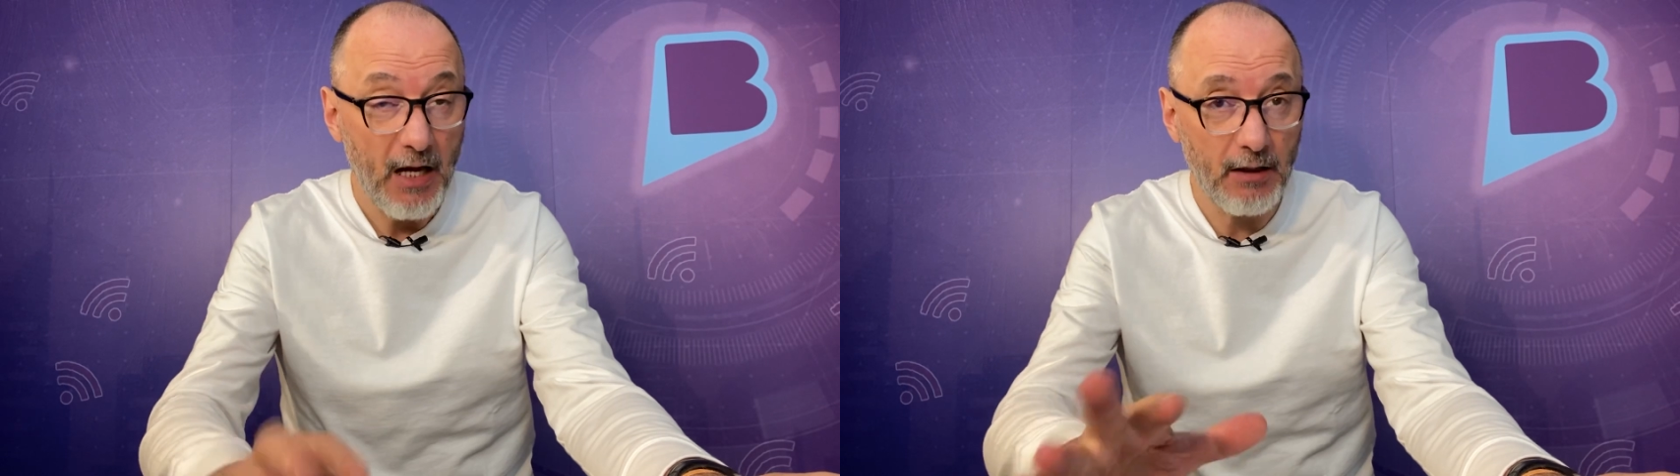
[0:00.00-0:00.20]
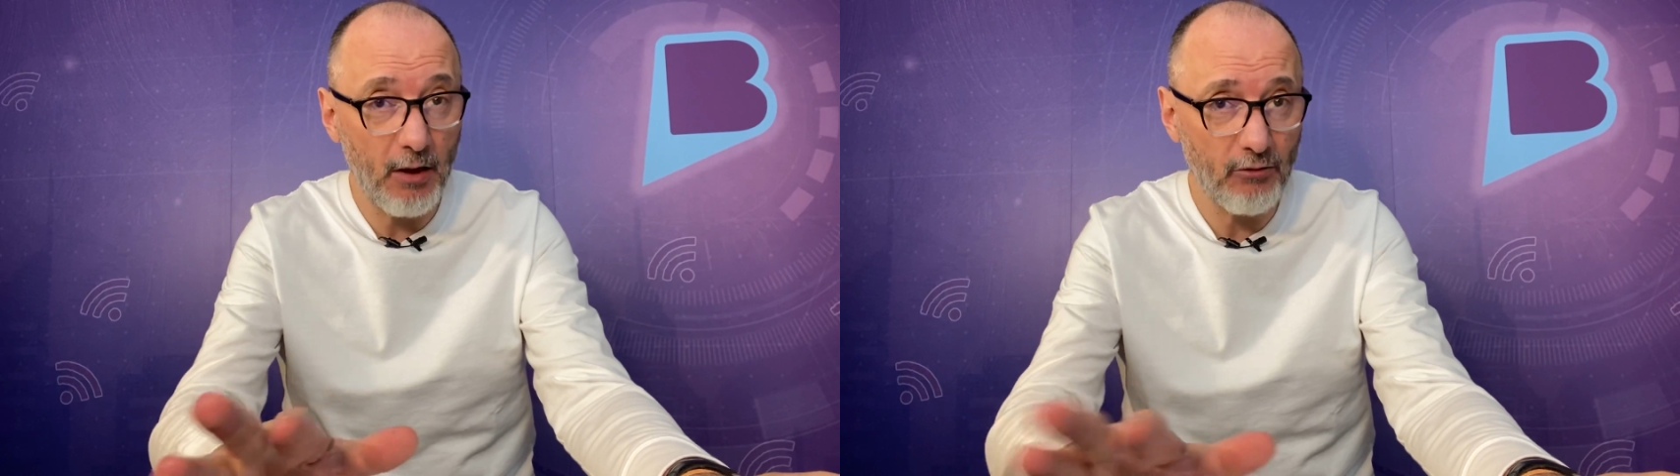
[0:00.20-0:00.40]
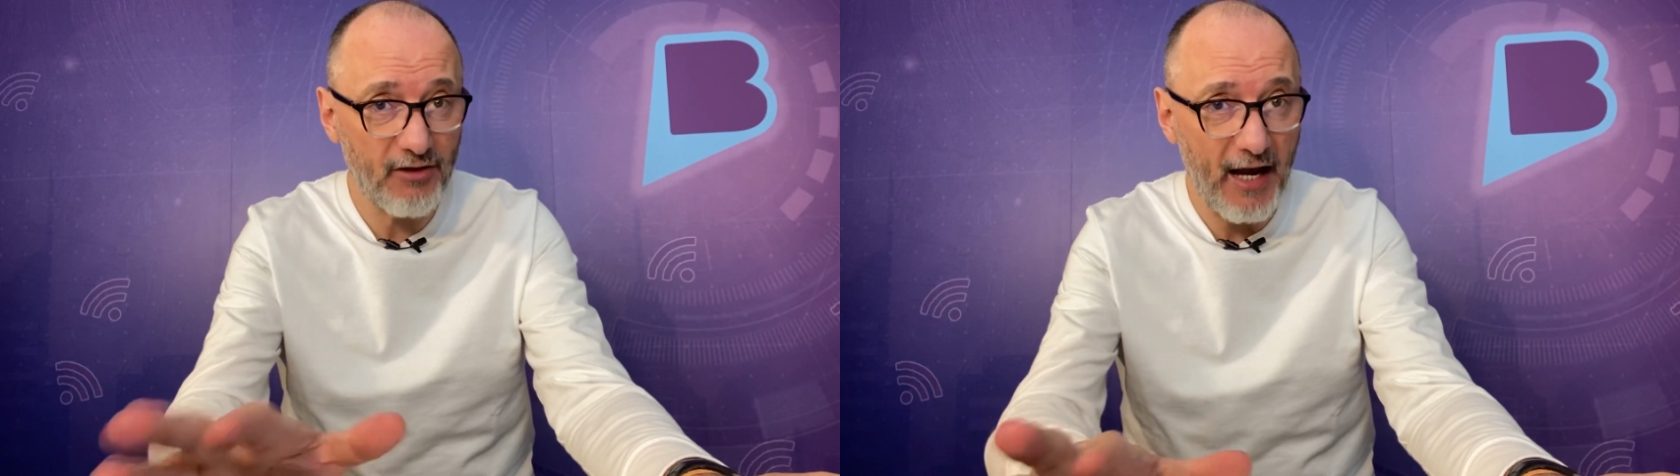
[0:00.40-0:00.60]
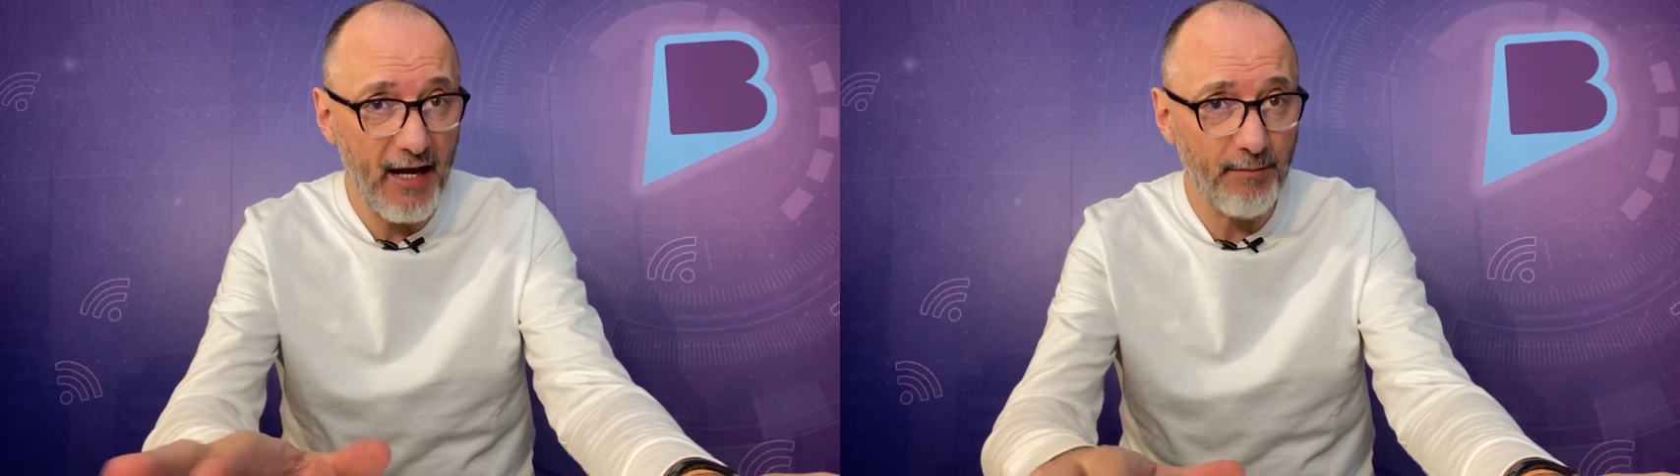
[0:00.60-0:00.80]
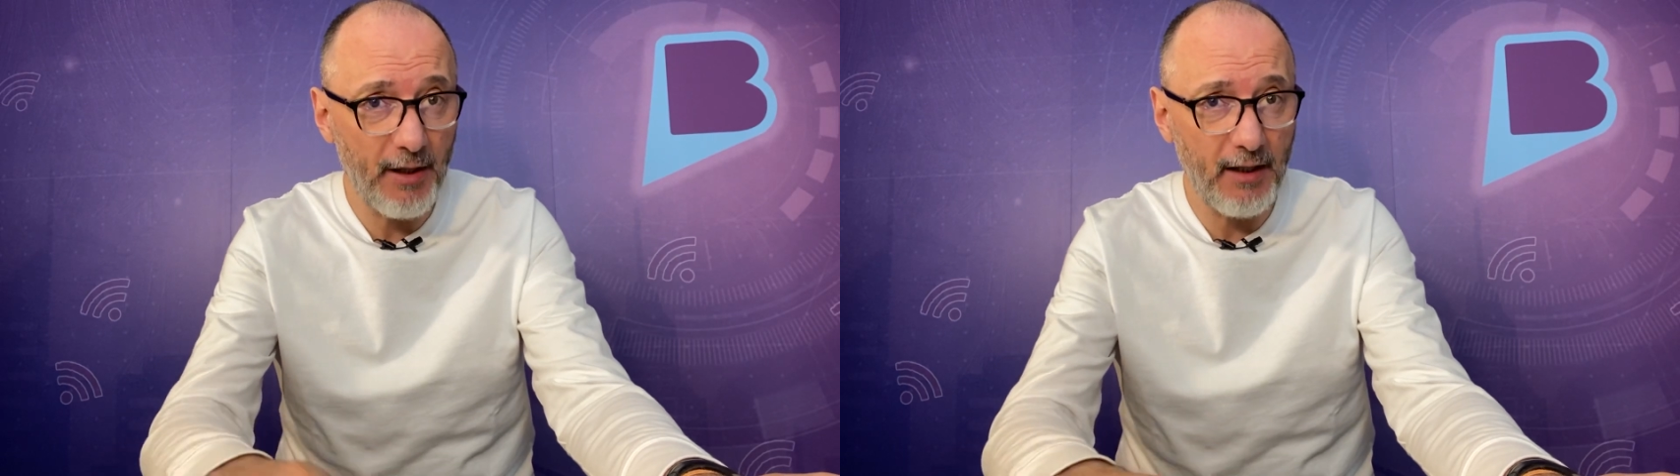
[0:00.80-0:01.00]
Que eu
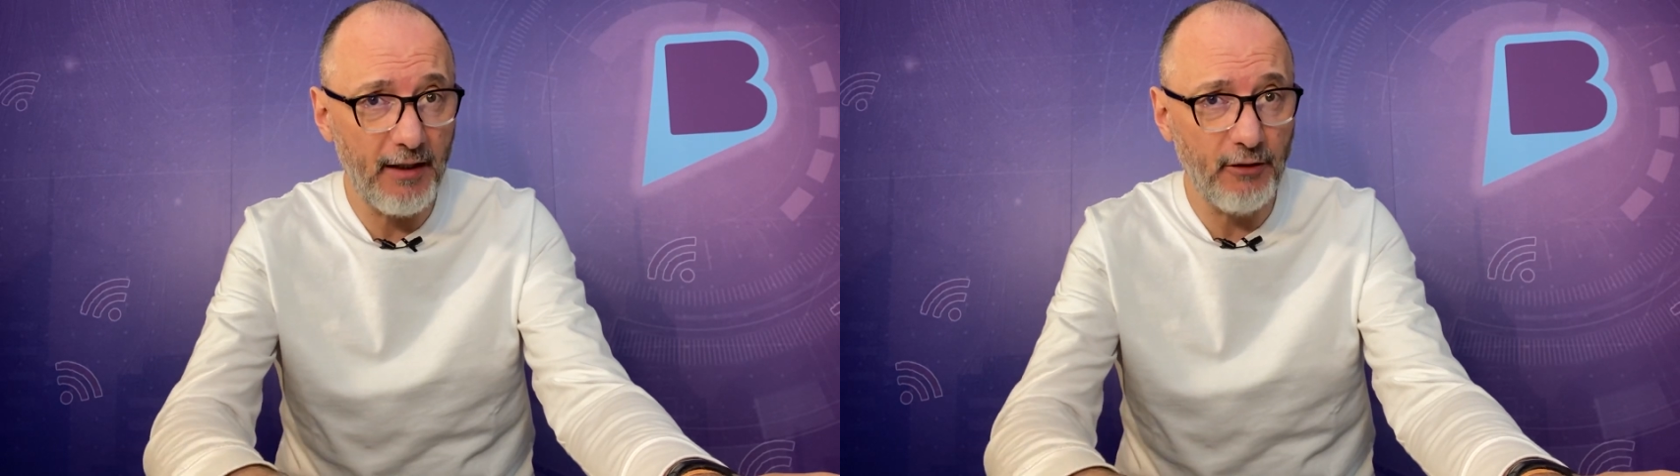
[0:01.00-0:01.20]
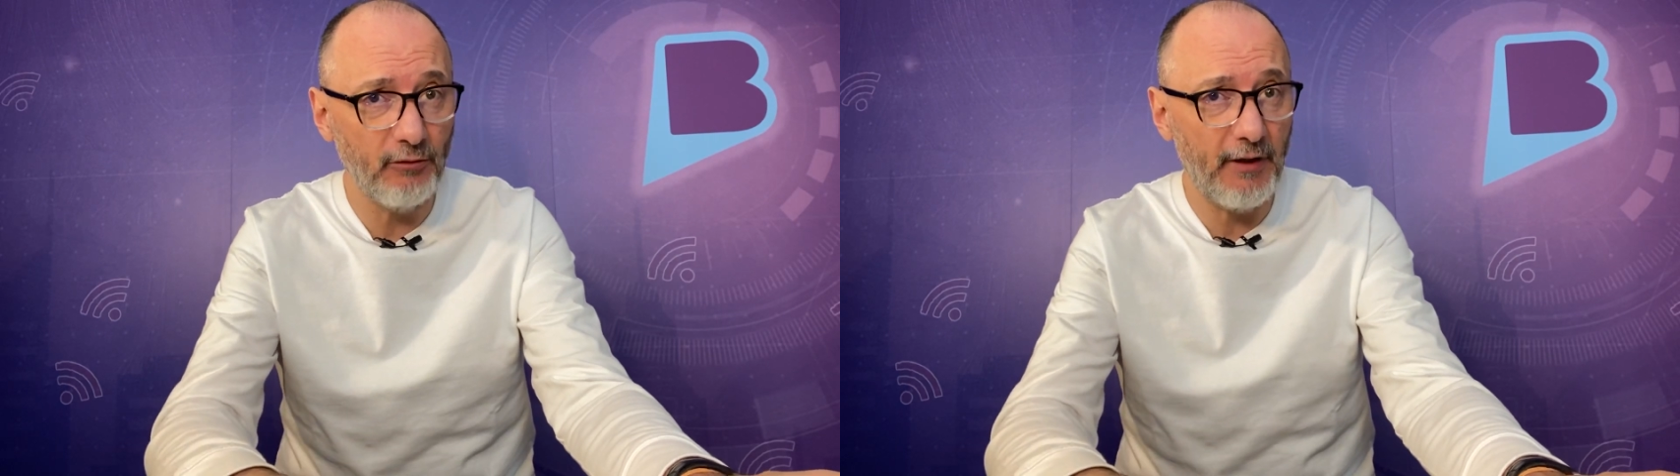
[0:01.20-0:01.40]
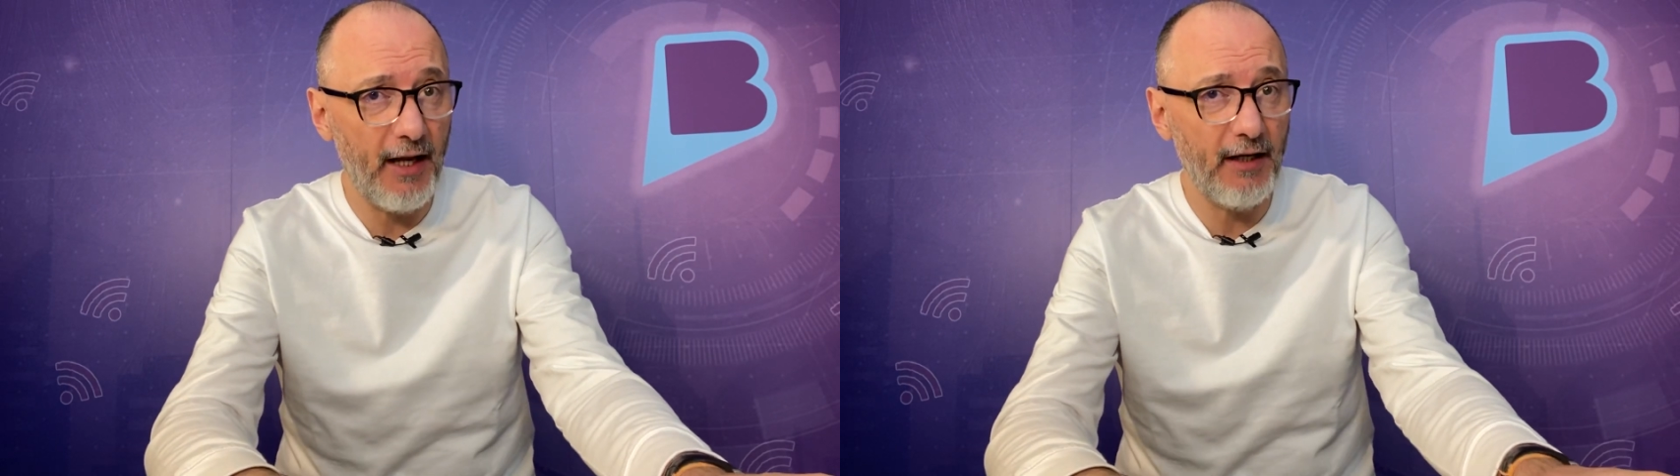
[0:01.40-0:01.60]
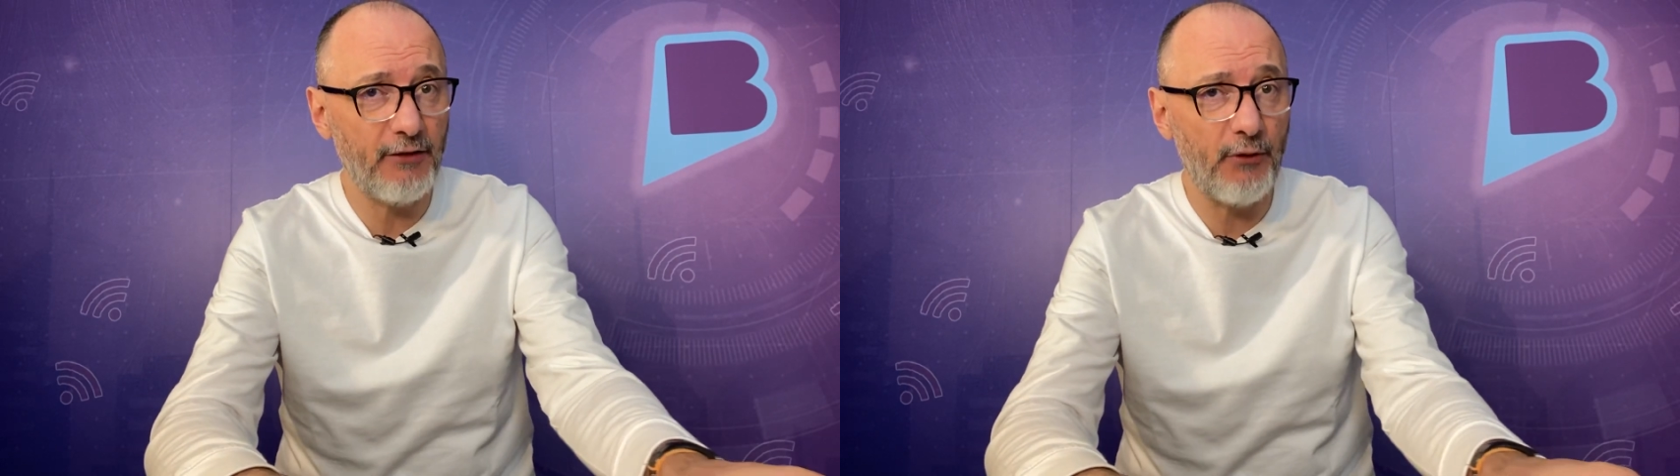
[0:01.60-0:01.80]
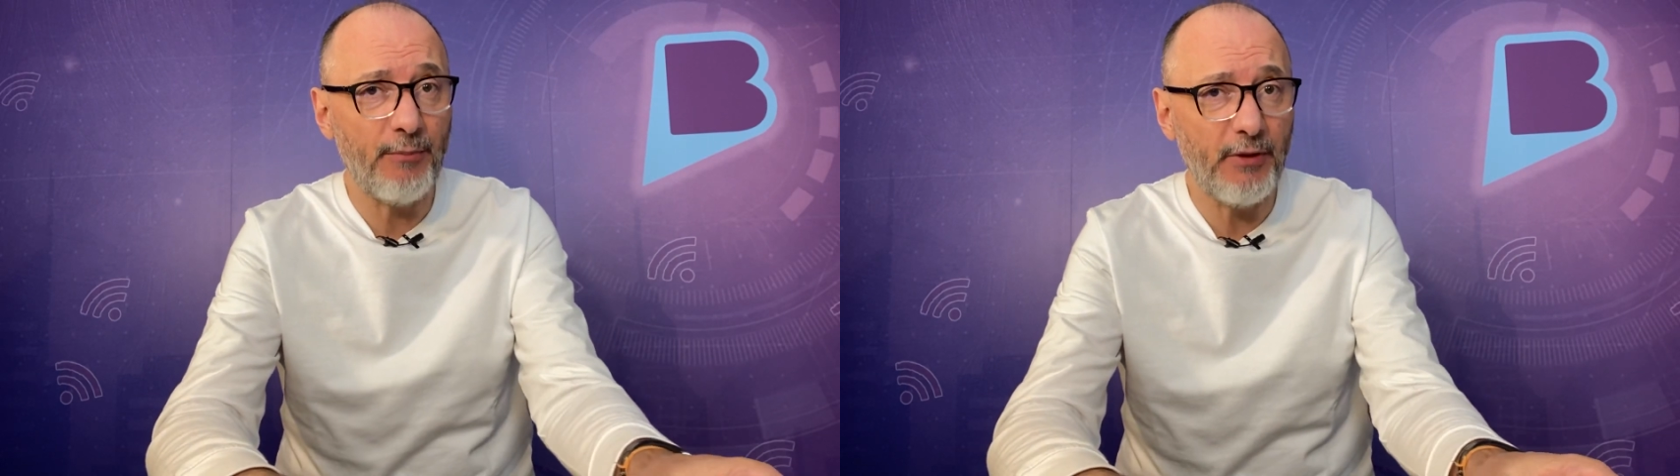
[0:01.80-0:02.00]
saiba, nenhum deles
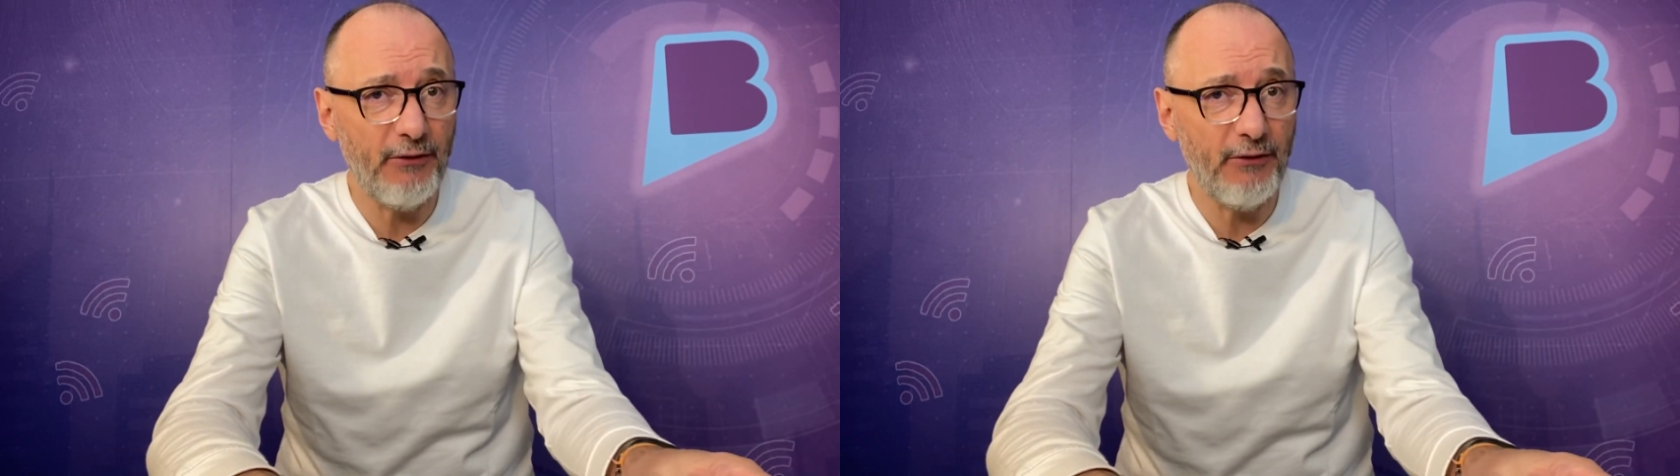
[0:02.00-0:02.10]
foi para